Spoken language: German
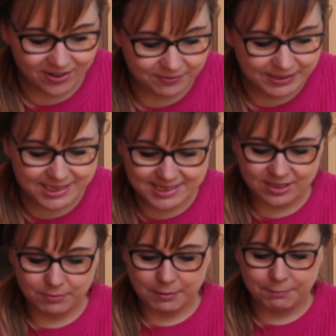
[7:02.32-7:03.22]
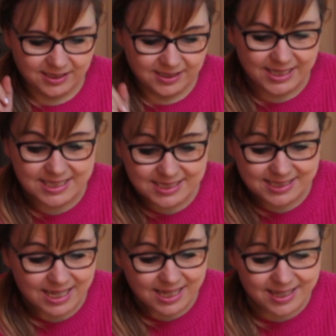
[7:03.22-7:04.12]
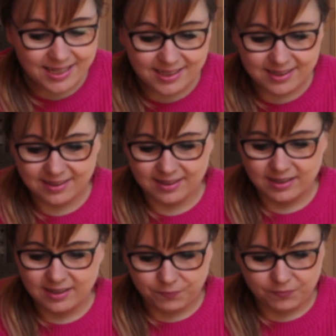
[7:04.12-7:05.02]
Oh, wie hieß die nochmal? geil.